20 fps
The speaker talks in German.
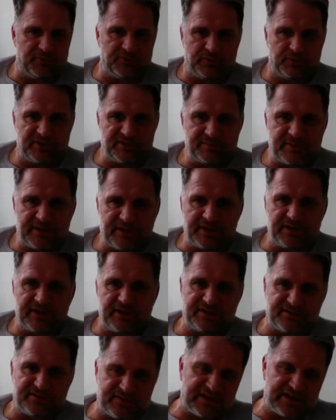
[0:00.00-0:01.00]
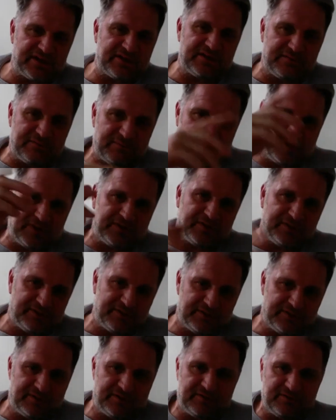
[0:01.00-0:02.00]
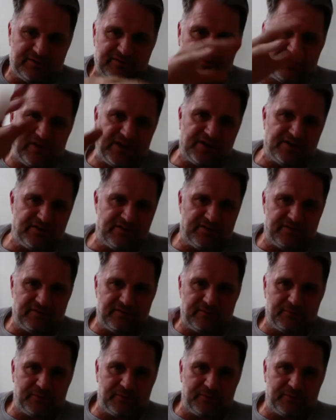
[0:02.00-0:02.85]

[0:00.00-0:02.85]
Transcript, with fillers: So, dass man, das war dann eine, eine Wellen,